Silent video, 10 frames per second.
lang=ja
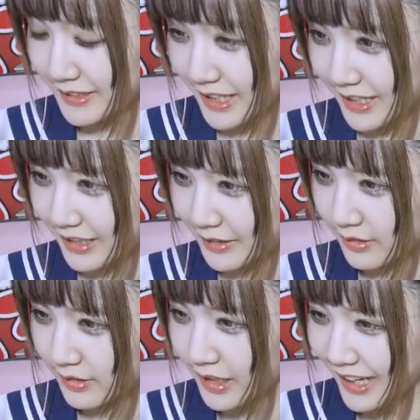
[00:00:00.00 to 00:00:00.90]
せんあ
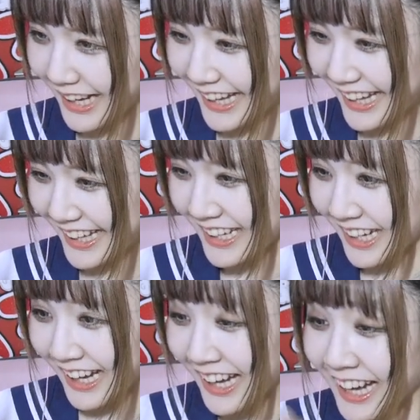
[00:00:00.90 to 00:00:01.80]

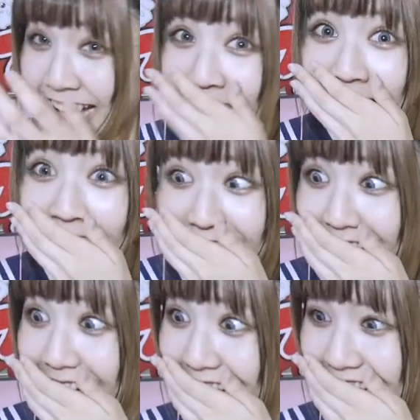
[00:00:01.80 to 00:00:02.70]
あか
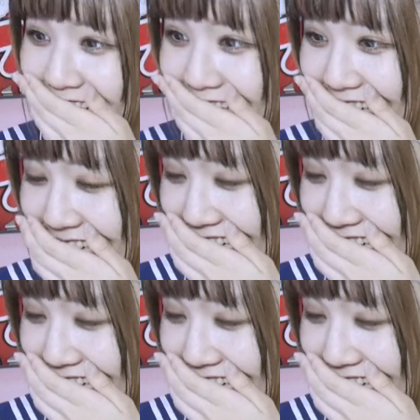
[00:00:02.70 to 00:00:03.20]
わいい